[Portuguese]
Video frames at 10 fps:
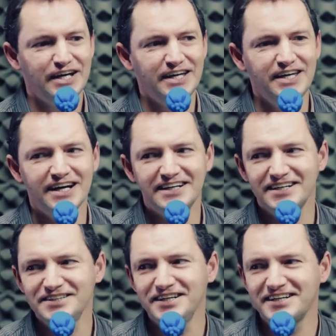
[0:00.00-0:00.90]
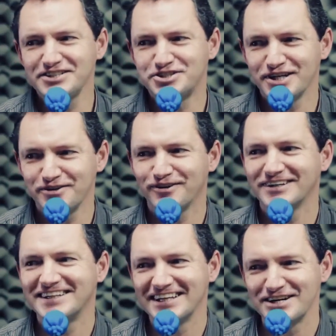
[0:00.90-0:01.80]
E a grande região
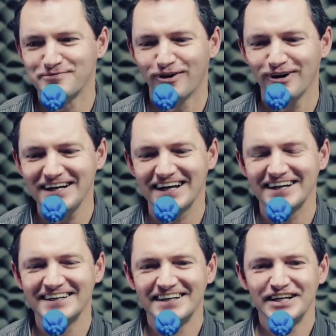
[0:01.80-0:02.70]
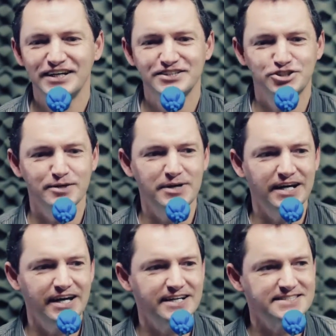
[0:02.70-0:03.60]
onde ela mora se chama
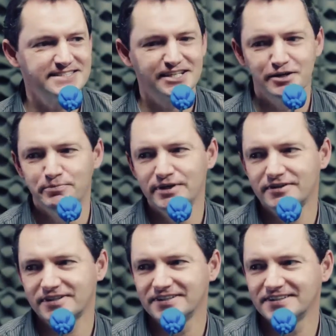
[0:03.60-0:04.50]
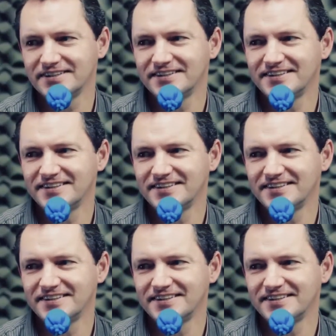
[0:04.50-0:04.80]
Erzgebirge.